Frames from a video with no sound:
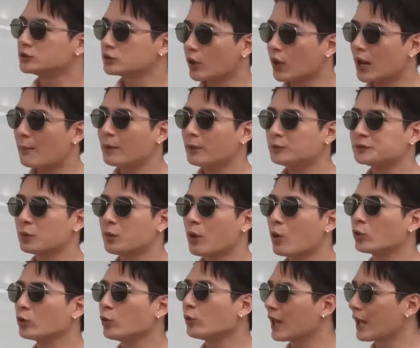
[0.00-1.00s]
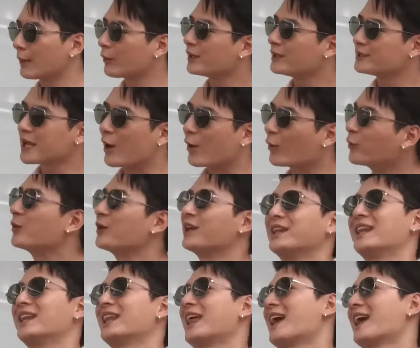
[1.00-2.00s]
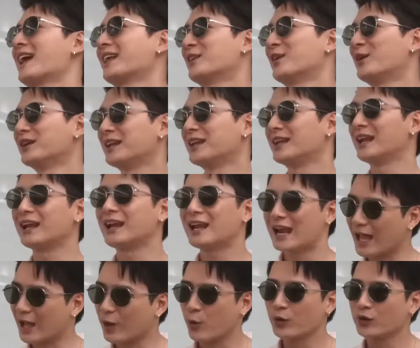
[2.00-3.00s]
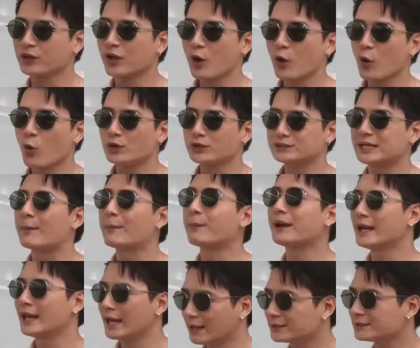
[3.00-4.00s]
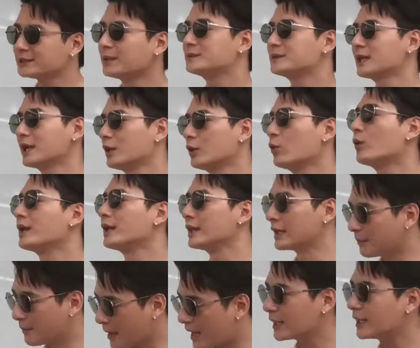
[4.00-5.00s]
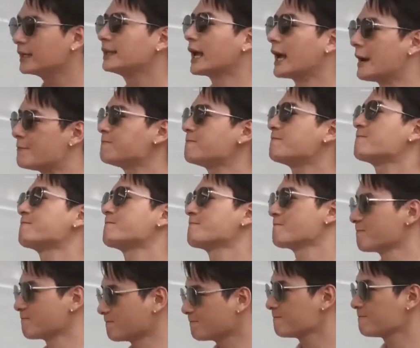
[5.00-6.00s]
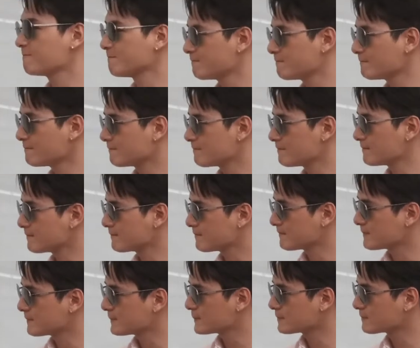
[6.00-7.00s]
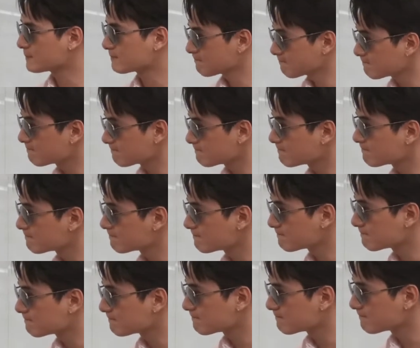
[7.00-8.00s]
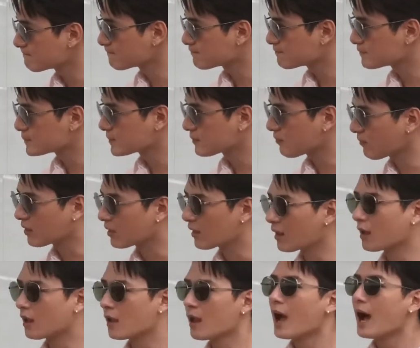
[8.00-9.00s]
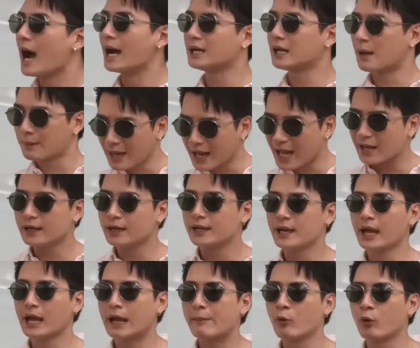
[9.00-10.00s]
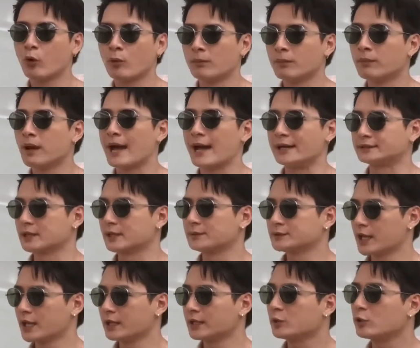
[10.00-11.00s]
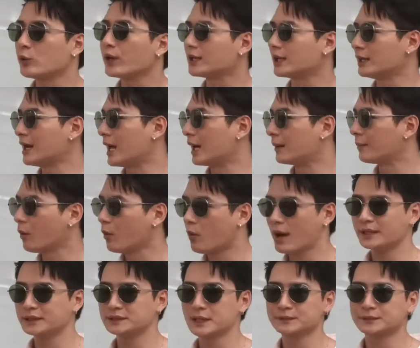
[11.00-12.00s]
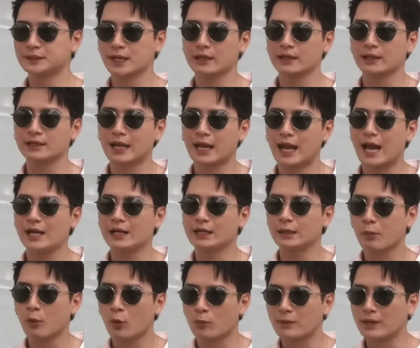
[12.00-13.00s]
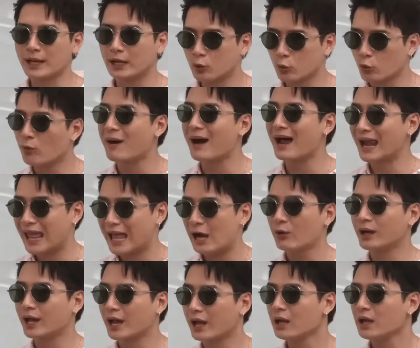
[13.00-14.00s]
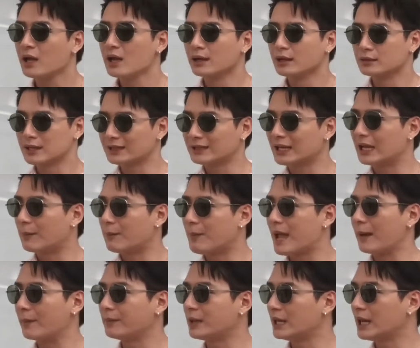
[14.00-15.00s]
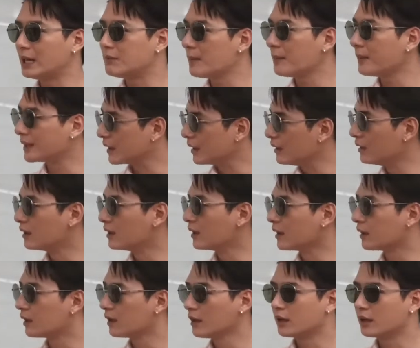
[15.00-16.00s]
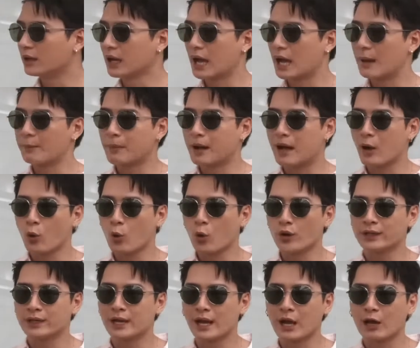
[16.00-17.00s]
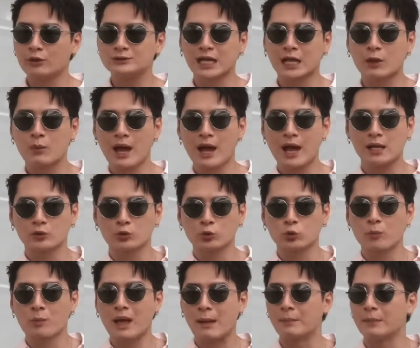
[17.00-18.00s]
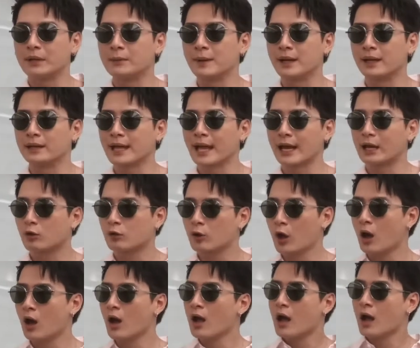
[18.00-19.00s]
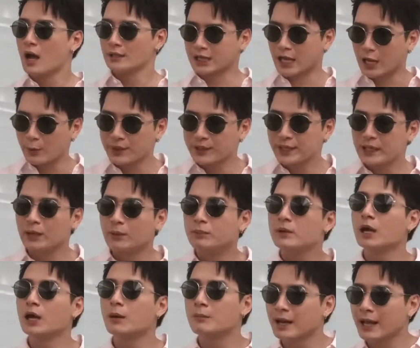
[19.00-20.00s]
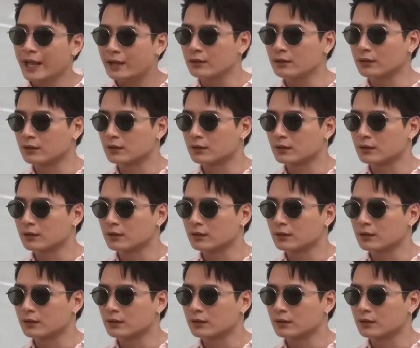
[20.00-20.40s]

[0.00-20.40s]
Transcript: จนทำให้รู้สึกว่าคนกรุงเทพต้องอิจฉาคนหัวหินแน่ตอนนี้แล้วหลายๆคนก็คงจะไปเล่นเซิร์ฟสเกตที่หัวหินกันมากขึ้นครับอยากให้ ให้คำแนะนำกับน้องๆอยากเล่นเซเชียนะคะอันดับแรกเลยนะครับผมหาเซิร์ฟสเกตที่ตัวเองถนัดเพราะว่าเซิร์ฟสเกตในแต่ละอันที่ผมเรียนรู้มาแล้วนะในแต่ละแบบเนี่ย เล่นไม่เหมือนกันเลยนะครับ บางคนเนี่ยเข้าใจว่าทุกๆแบบเหมือนๆกัน แล้วก็ใช้วิธีเดิมๆเล่น